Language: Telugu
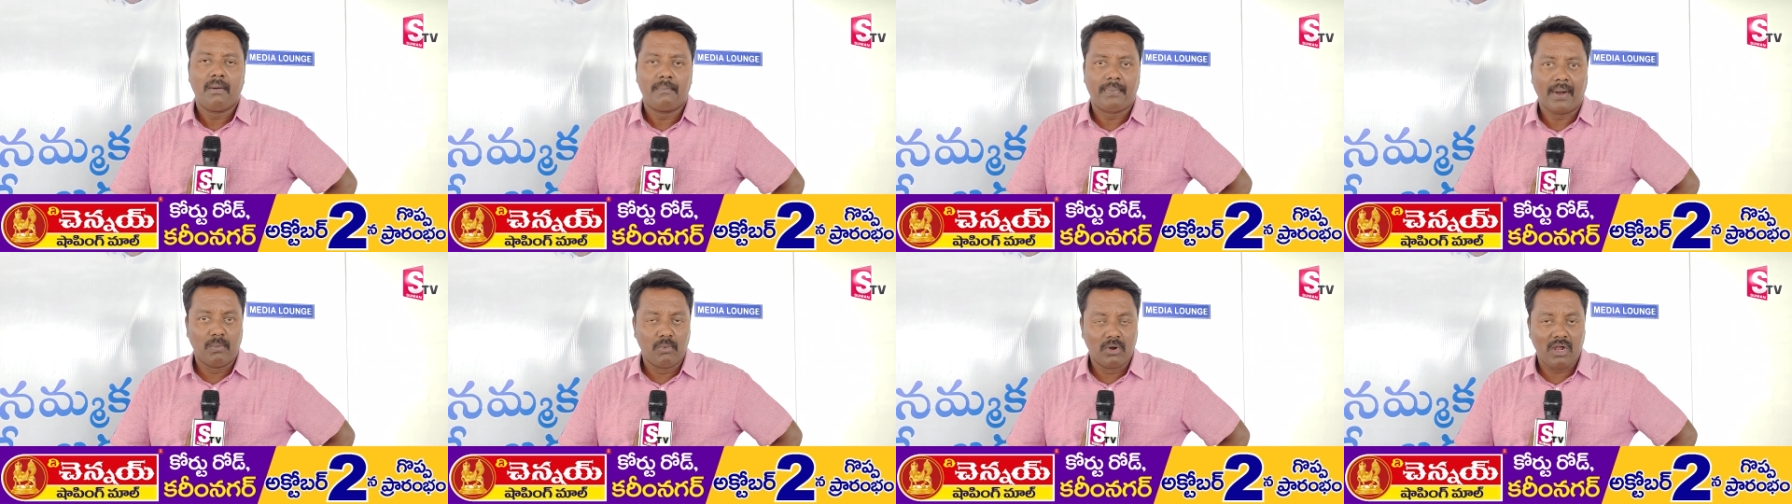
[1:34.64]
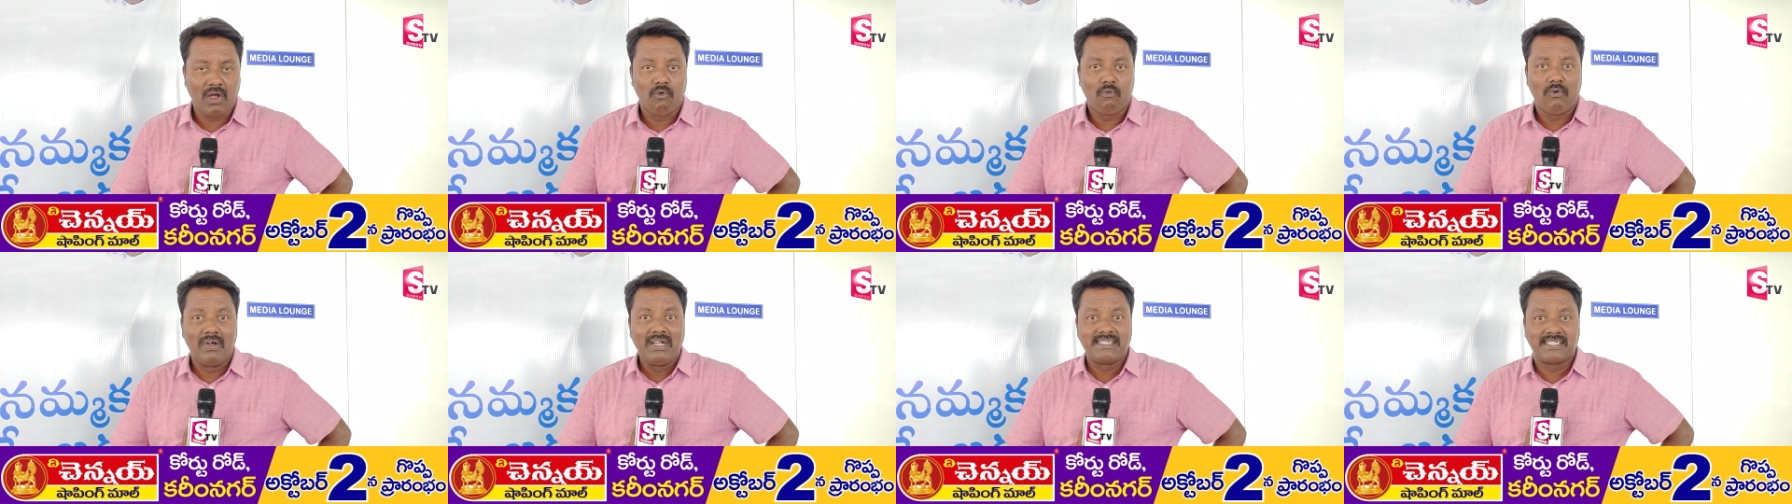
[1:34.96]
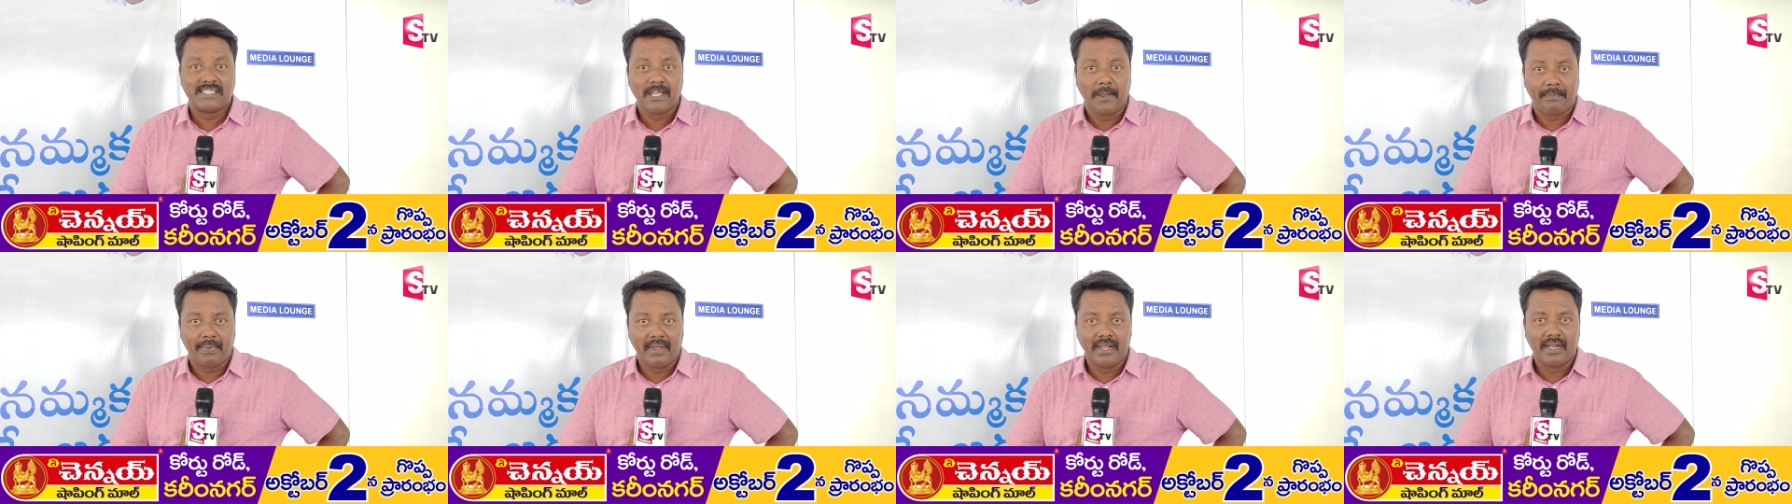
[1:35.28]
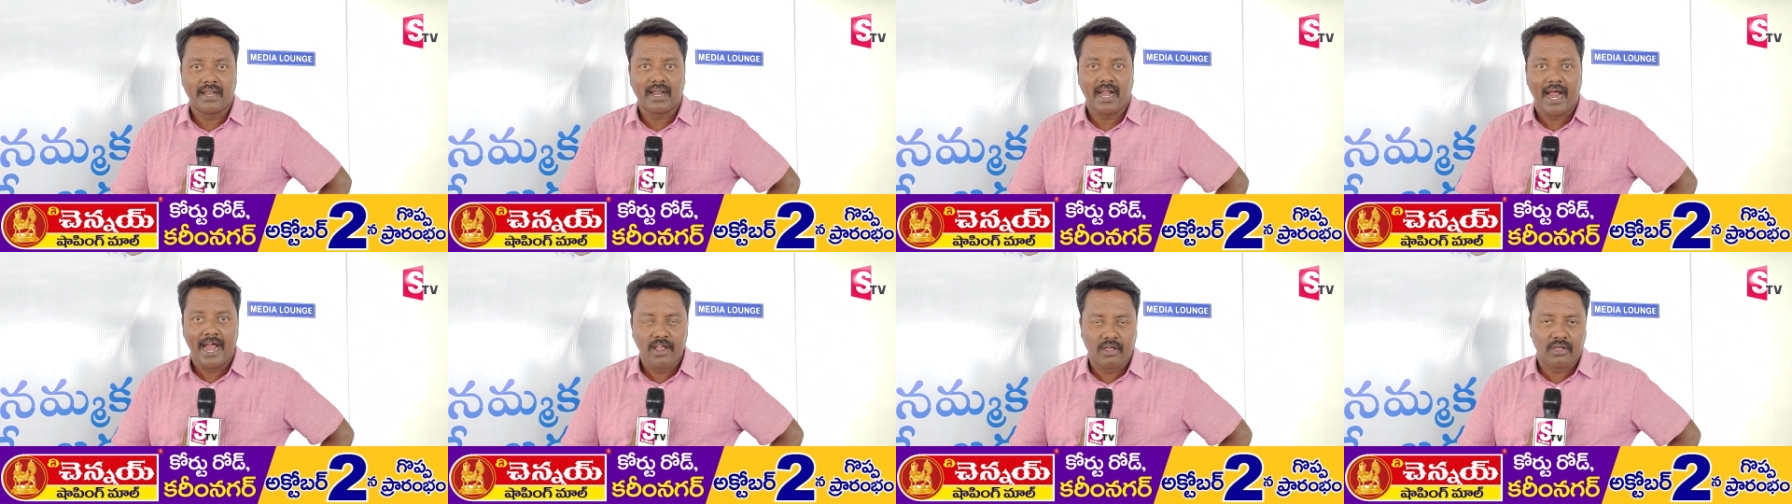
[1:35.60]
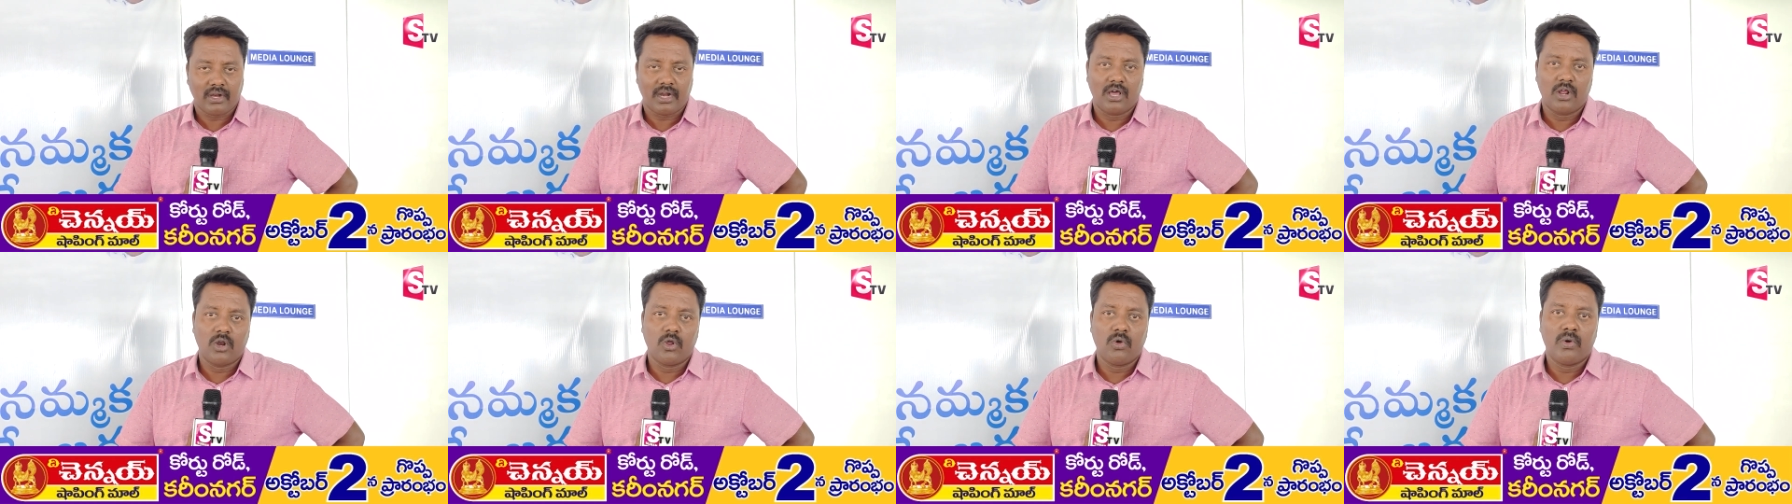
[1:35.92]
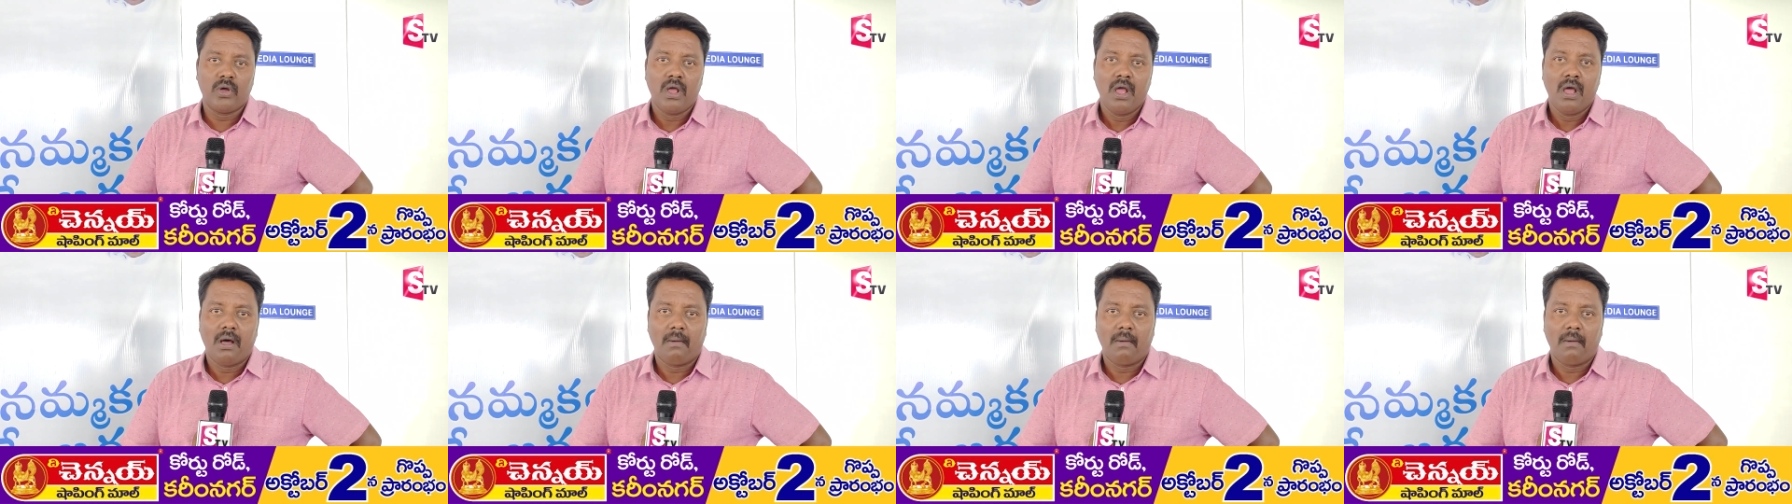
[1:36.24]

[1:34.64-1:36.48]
ప్రముఖ వైసీపీ నాయకురాలు